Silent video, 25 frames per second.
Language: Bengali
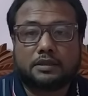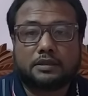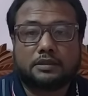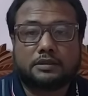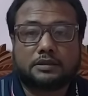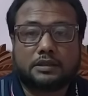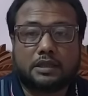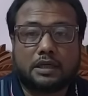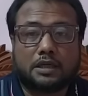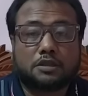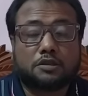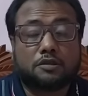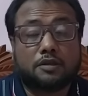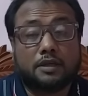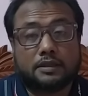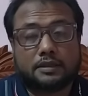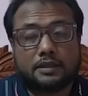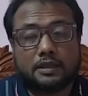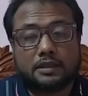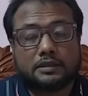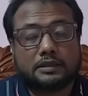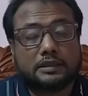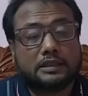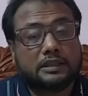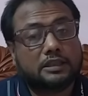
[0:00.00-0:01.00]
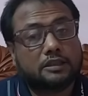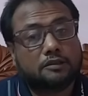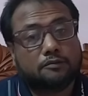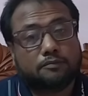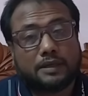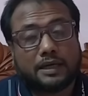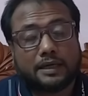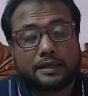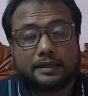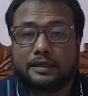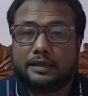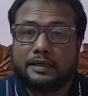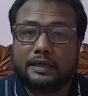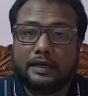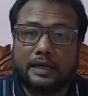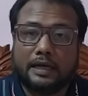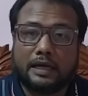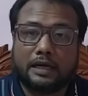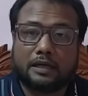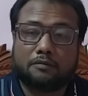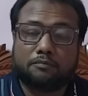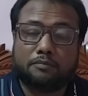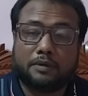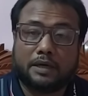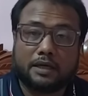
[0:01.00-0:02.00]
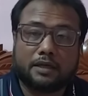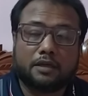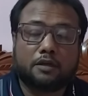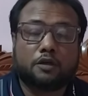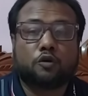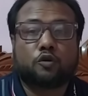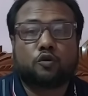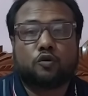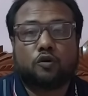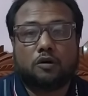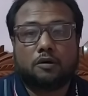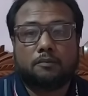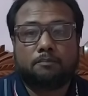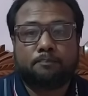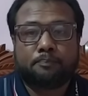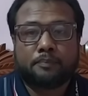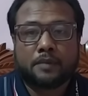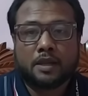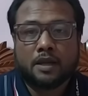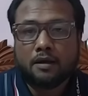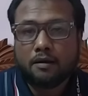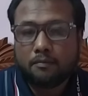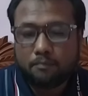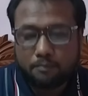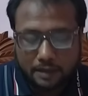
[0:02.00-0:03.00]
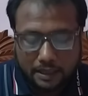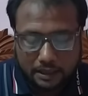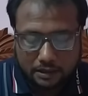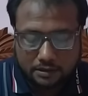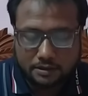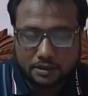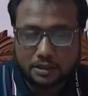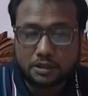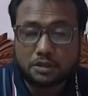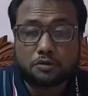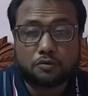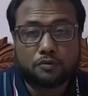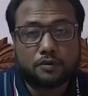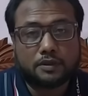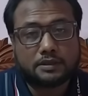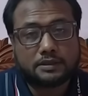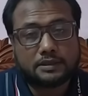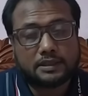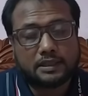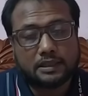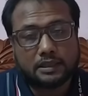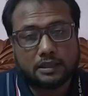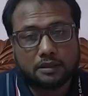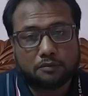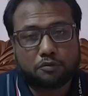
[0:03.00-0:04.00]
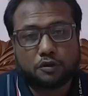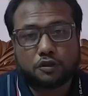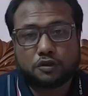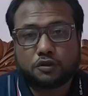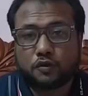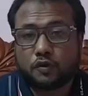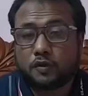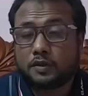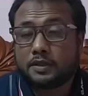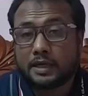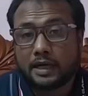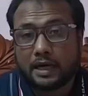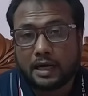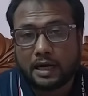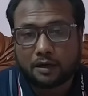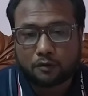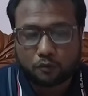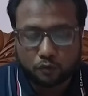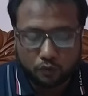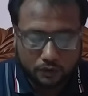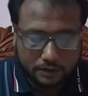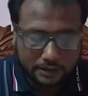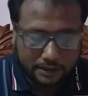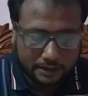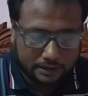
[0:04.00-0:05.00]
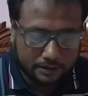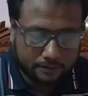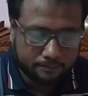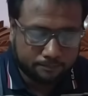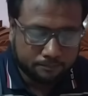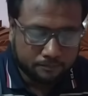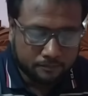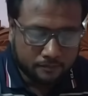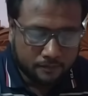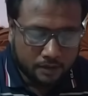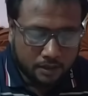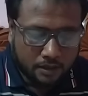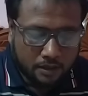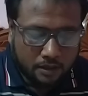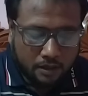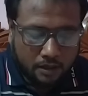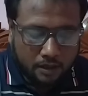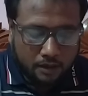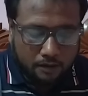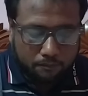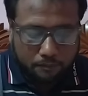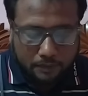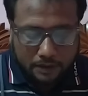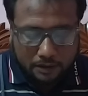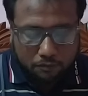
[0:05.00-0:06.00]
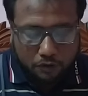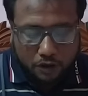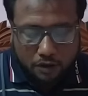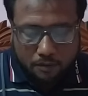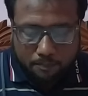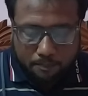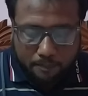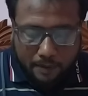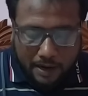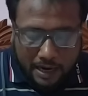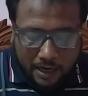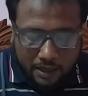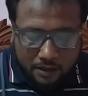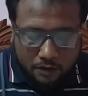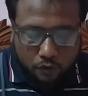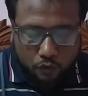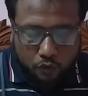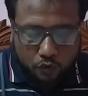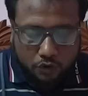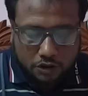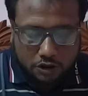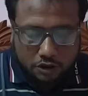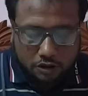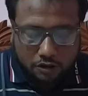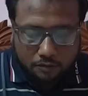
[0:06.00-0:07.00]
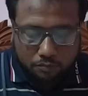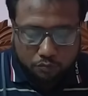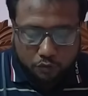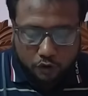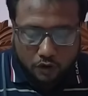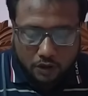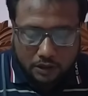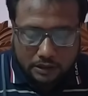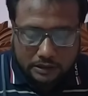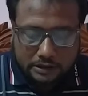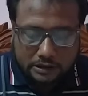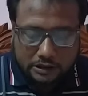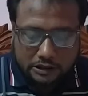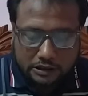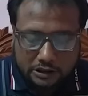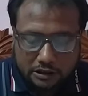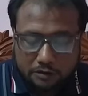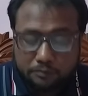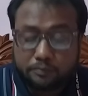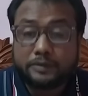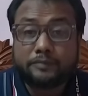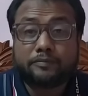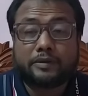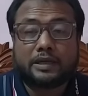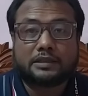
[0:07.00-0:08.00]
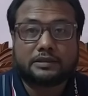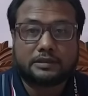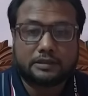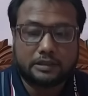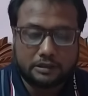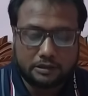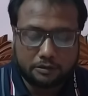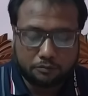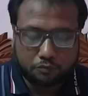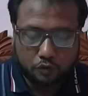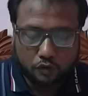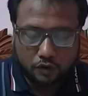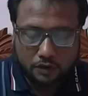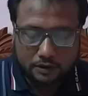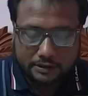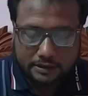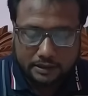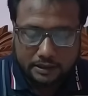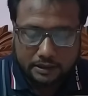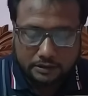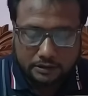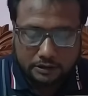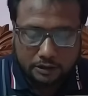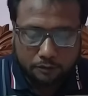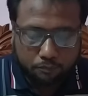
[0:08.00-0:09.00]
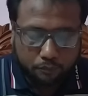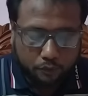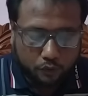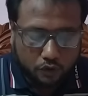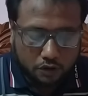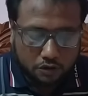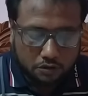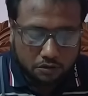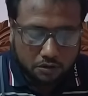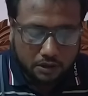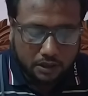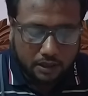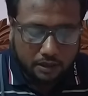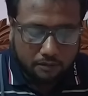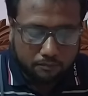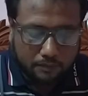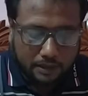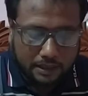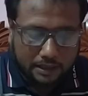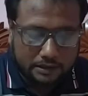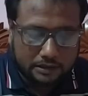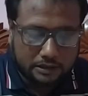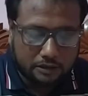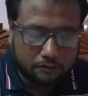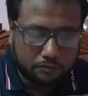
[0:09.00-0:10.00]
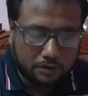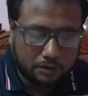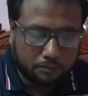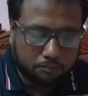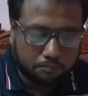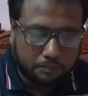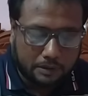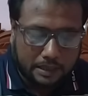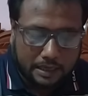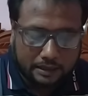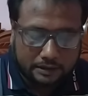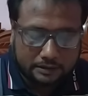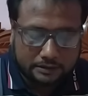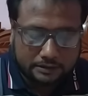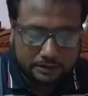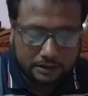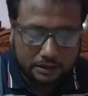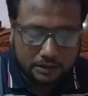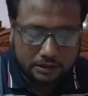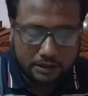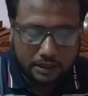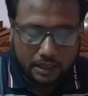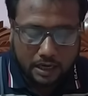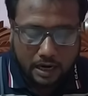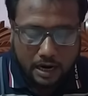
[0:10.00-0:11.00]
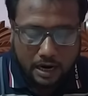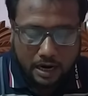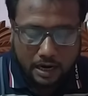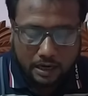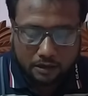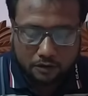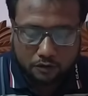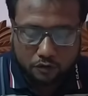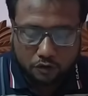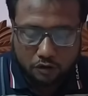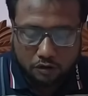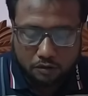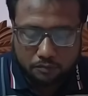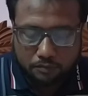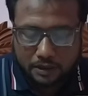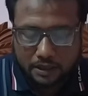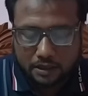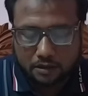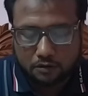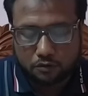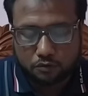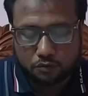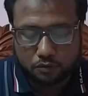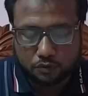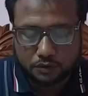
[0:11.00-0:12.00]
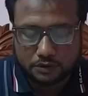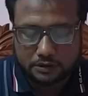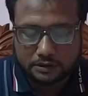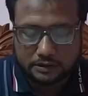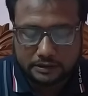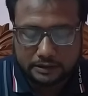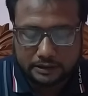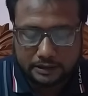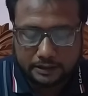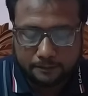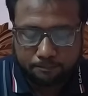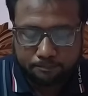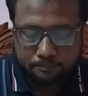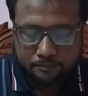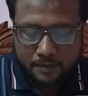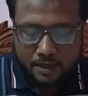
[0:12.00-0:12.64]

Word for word: পাটের চাষ হয় তার তিন ভাগের এক ভাগেরও কম পাট চাষ হয়েছে এবছর ঠাকুর গায়ে এবং পাট অধিদপ্তর কৃষি বিভাগ যেটি বলছেন যে প্রণোদনার মাধ্যমে পাট চাষে আগ্রহ বাড়ানো হচ্ছে